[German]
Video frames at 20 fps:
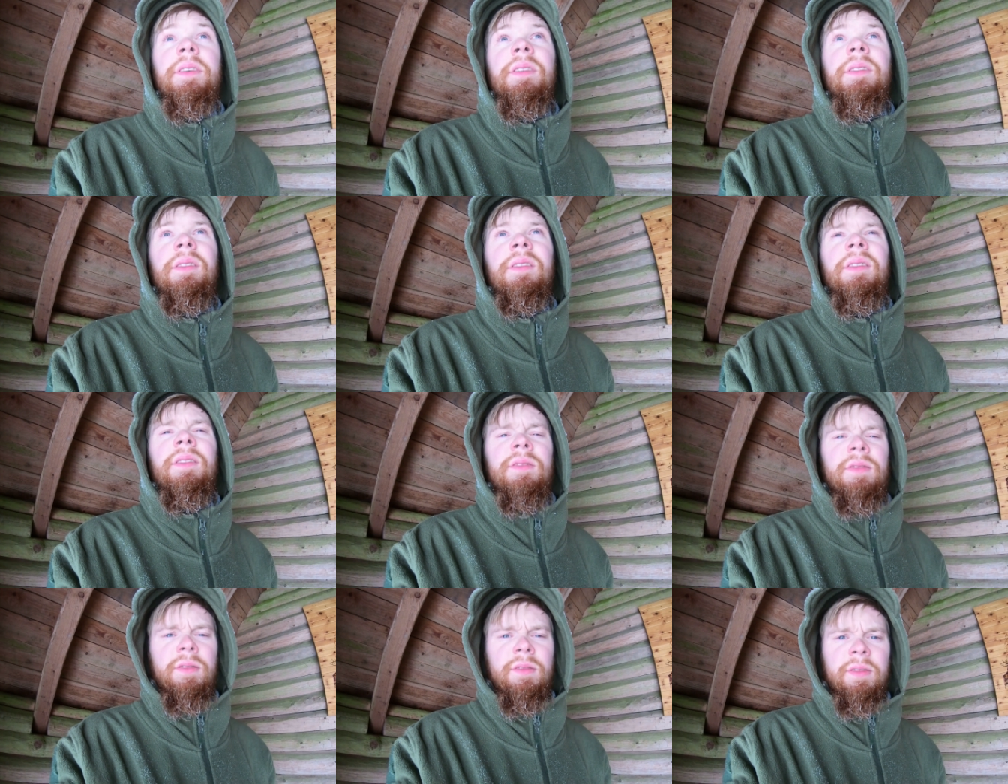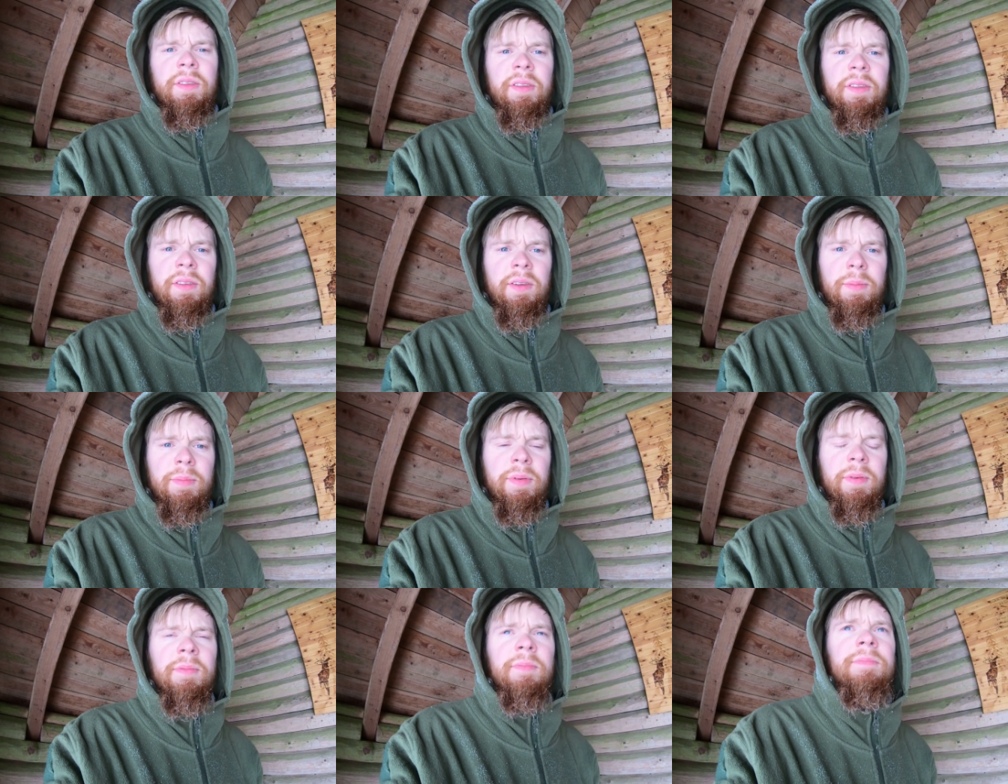äh, ja,
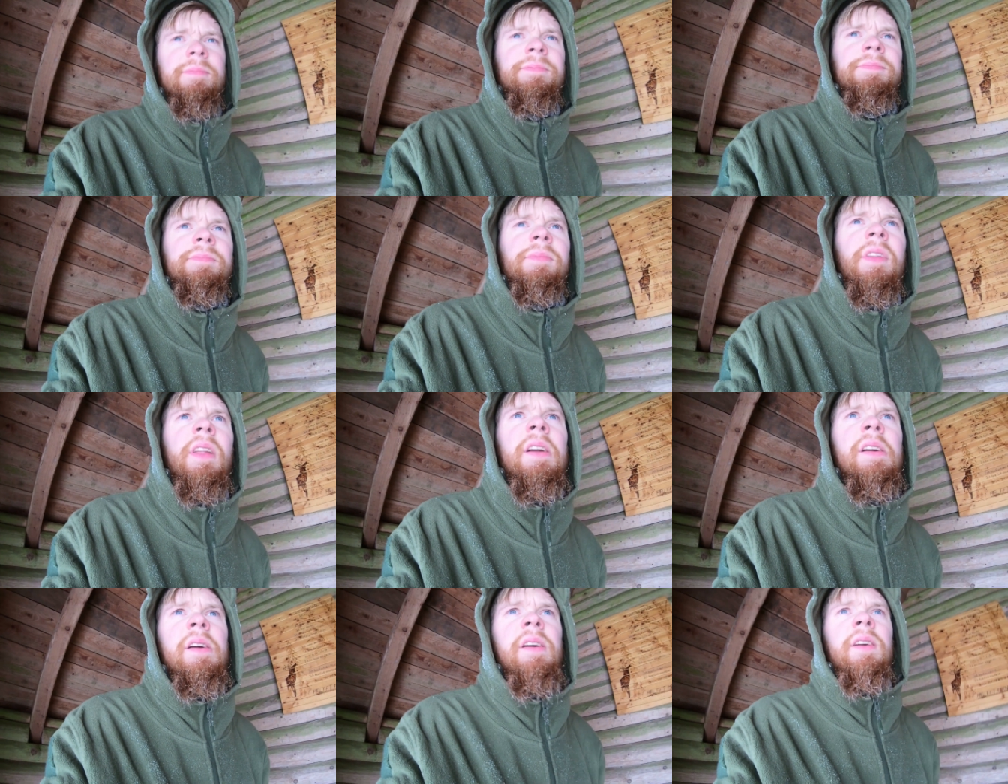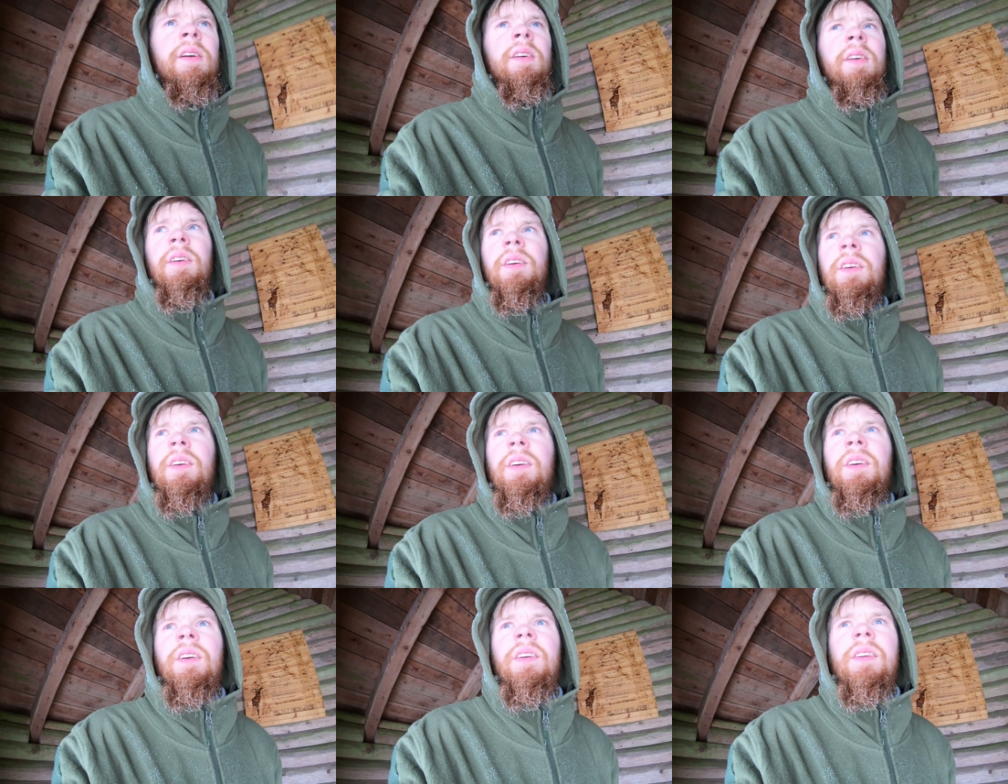deshalb
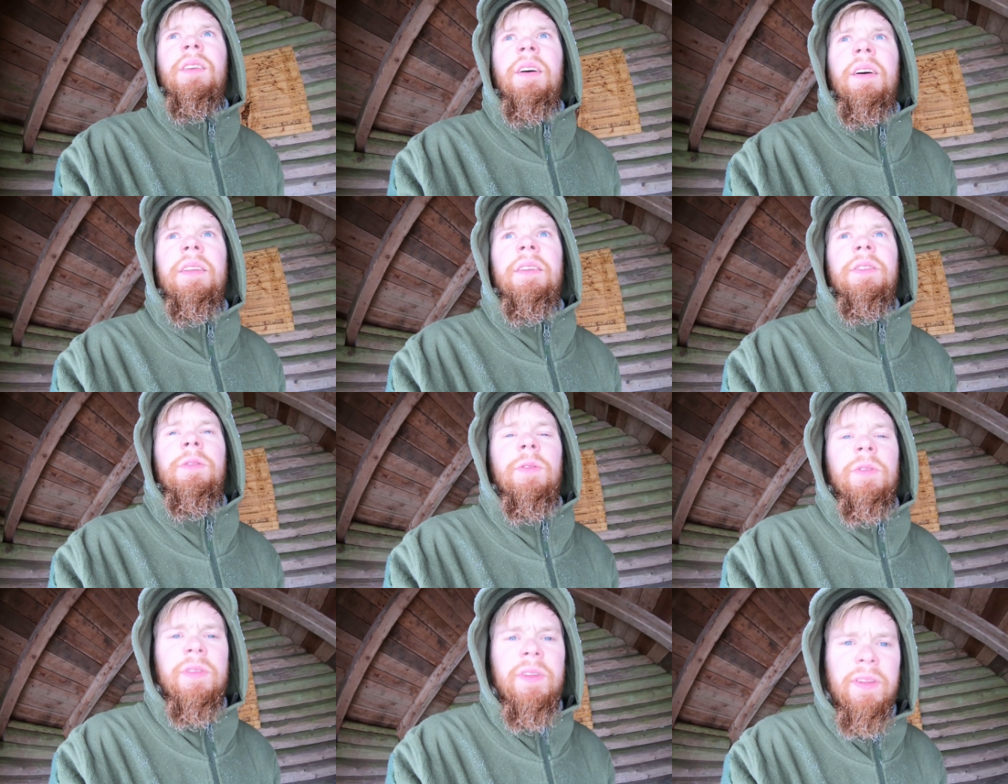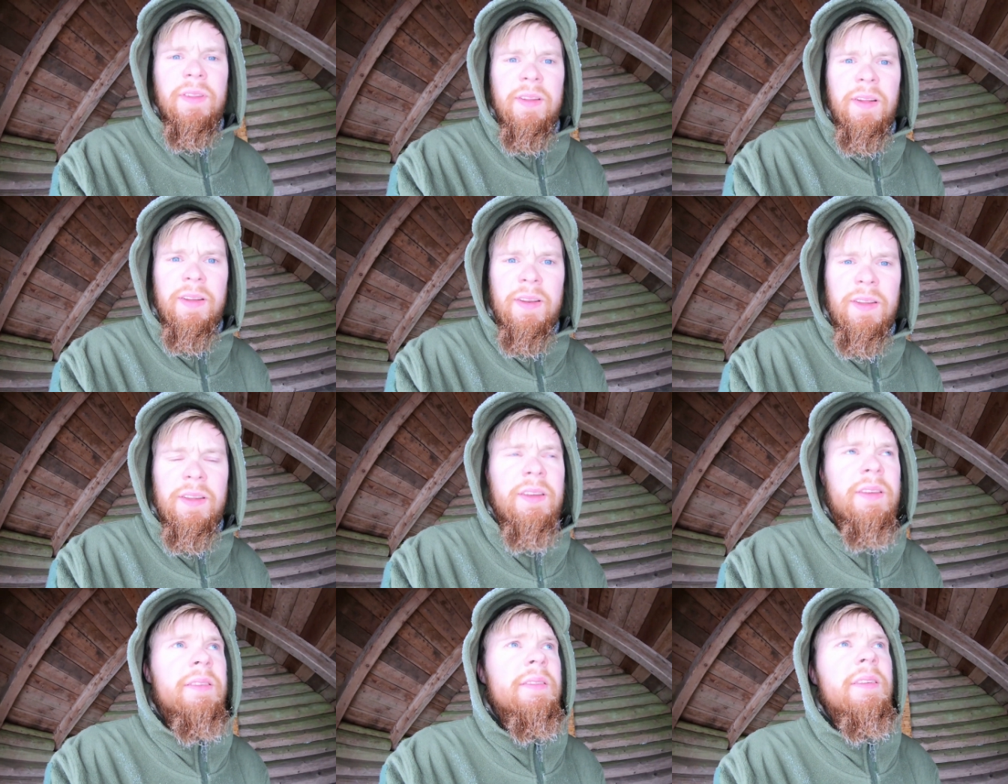kann ich euch das leider
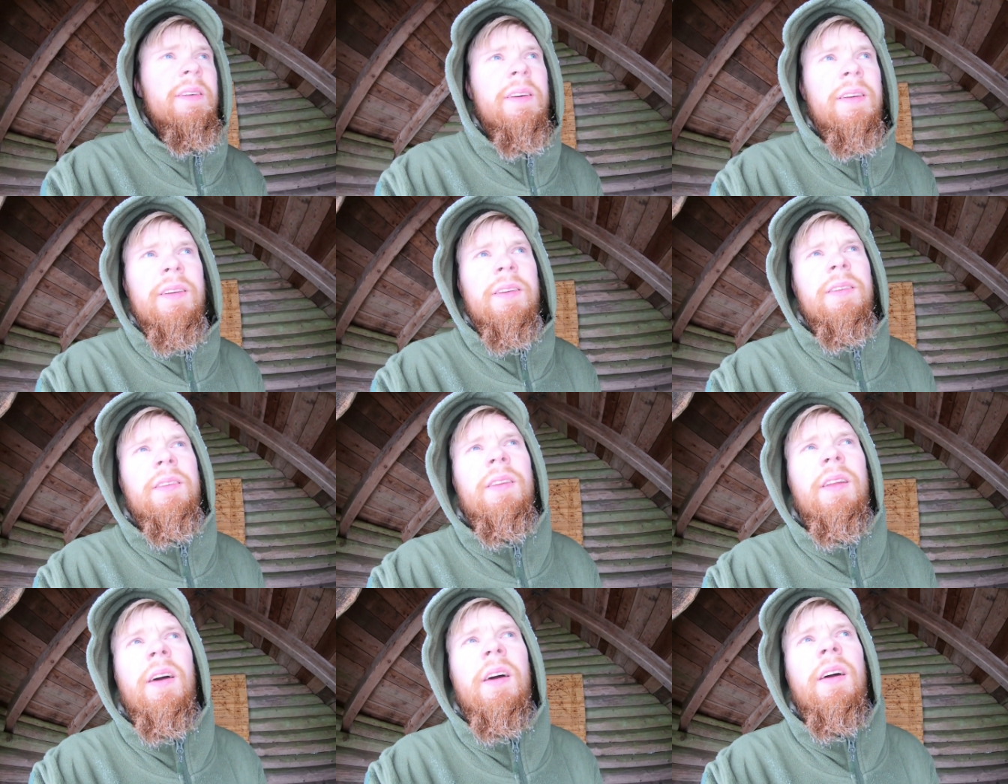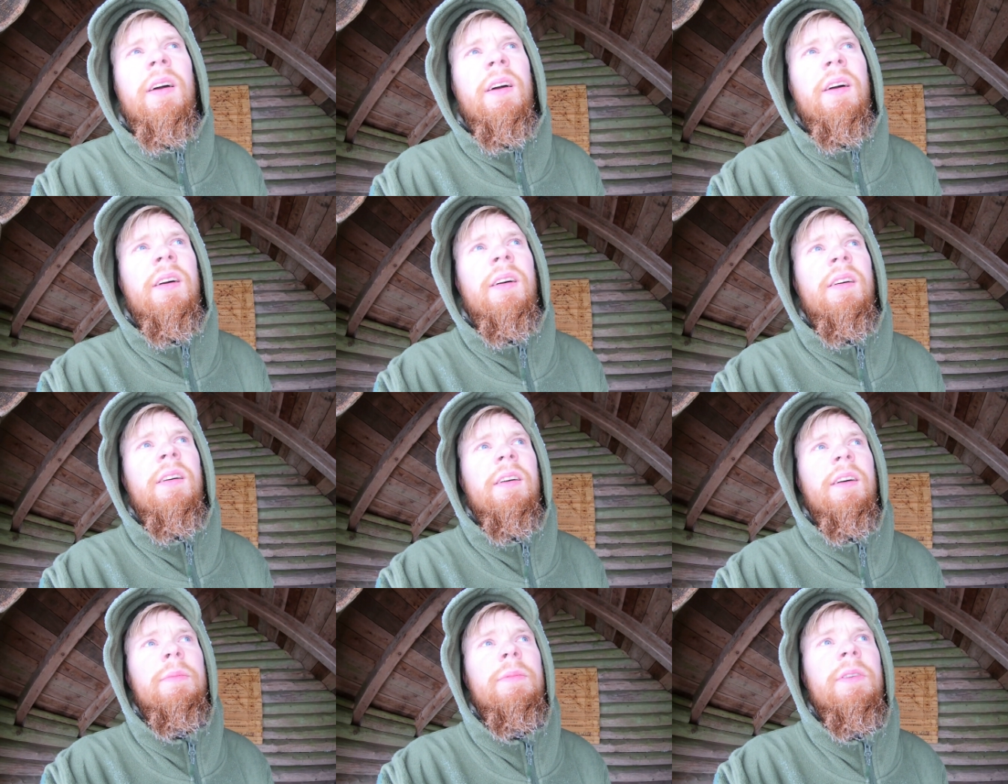nicht zeigen,
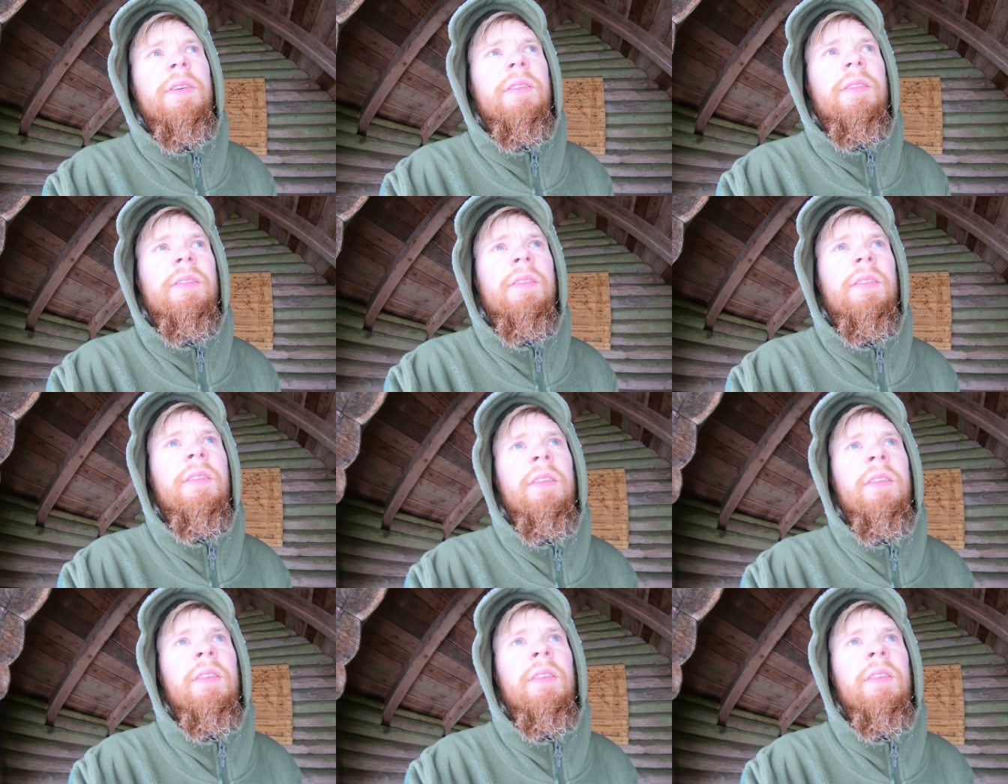aber